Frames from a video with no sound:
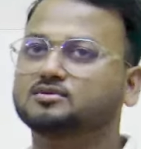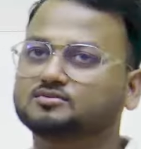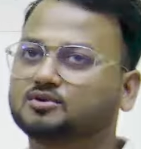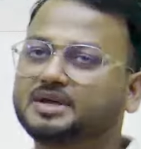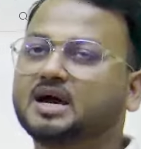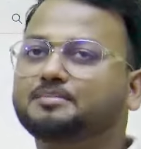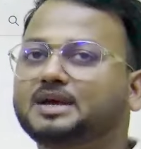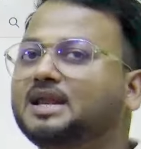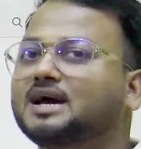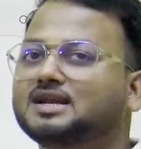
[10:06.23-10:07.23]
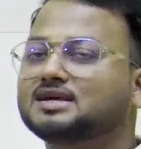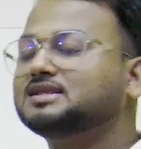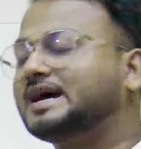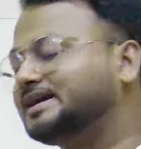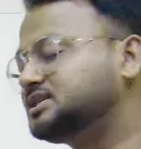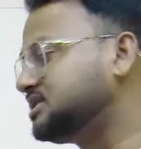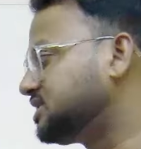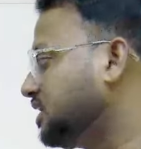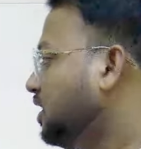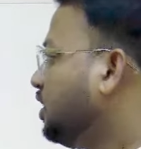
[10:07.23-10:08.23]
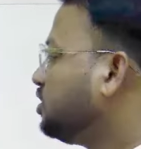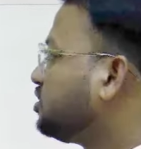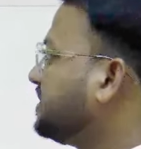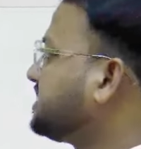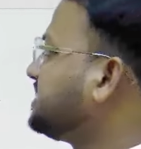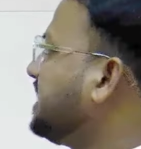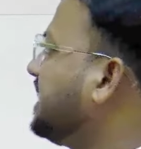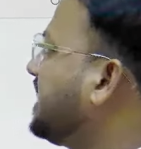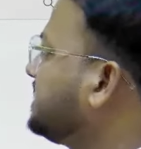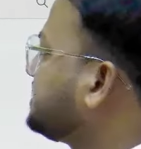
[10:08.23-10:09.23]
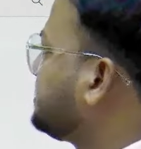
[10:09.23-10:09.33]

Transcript: वो भी आपके लिए आनंददायक चीज है तो बस इसीलिए गाइस